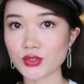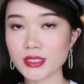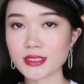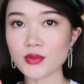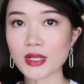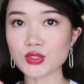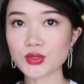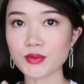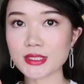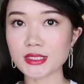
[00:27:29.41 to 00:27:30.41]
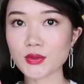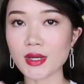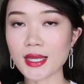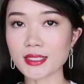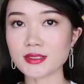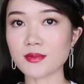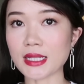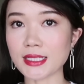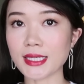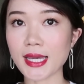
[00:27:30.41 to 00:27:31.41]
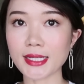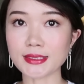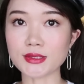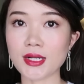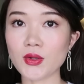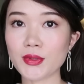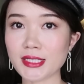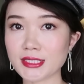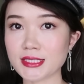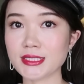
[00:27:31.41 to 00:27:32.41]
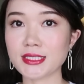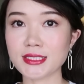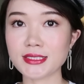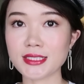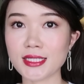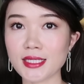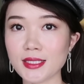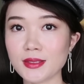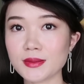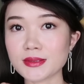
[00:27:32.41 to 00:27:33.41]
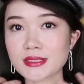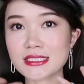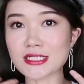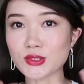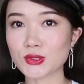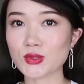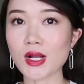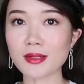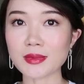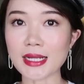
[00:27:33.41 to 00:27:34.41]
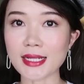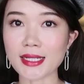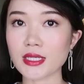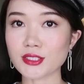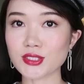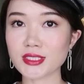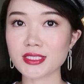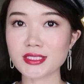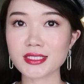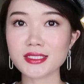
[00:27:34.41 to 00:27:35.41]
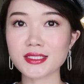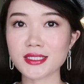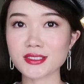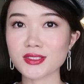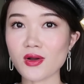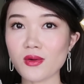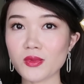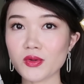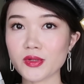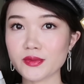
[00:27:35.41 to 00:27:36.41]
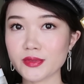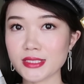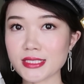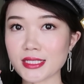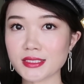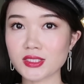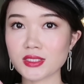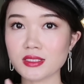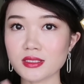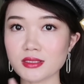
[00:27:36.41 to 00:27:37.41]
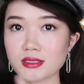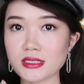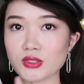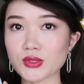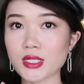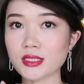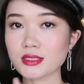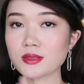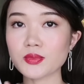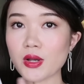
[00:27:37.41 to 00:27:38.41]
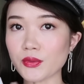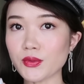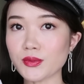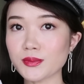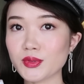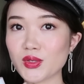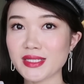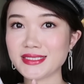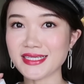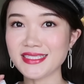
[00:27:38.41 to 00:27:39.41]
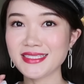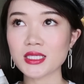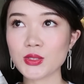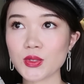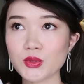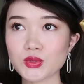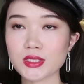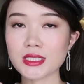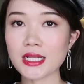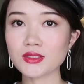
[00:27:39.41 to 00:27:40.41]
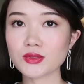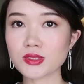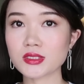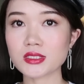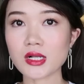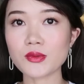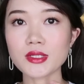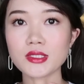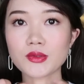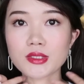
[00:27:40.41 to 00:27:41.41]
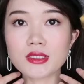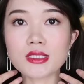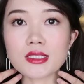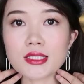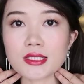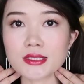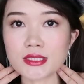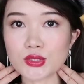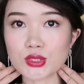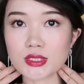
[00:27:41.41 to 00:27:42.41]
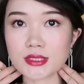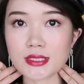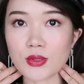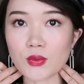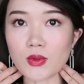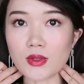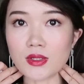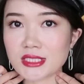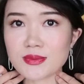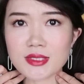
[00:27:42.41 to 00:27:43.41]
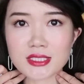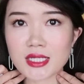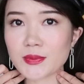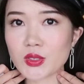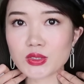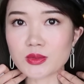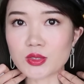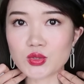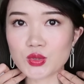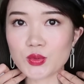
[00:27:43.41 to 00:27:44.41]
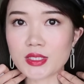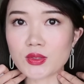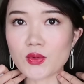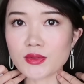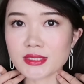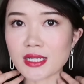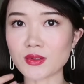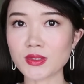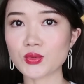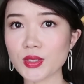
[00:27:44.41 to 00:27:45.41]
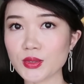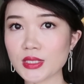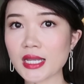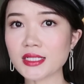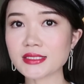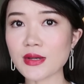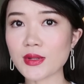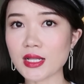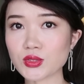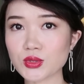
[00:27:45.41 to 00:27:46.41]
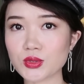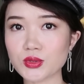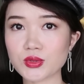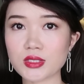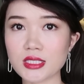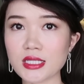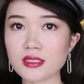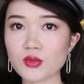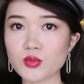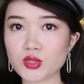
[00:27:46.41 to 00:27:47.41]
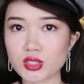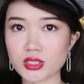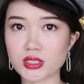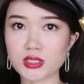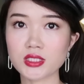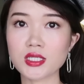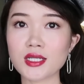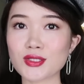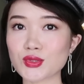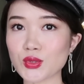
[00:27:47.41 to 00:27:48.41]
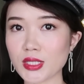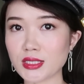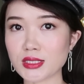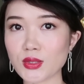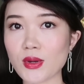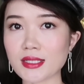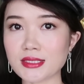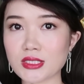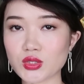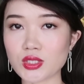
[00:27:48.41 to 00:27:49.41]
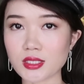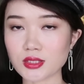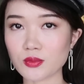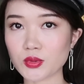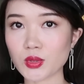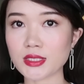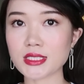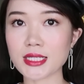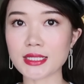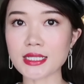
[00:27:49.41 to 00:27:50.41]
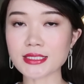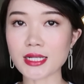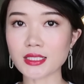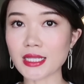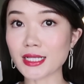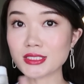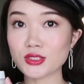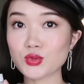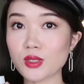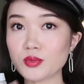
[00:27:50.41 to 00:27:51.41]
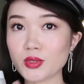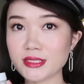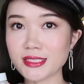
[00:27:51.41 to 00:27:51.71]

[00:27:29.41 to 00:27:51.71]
所以这款去纹精华还是蛮厉害的。然后我也试了一些颈霜吧，也试了这个，也是 Omo r v i t a 的这个颈霜，这个不好用，不推荐。因为我觉得它就是稍微有一点点紧致的效果，基本上没有什么去纹的功效。对于它的价位来说，我觉得一点都不值。所以这款颈霜就不推荐给大家了，大家记住我不推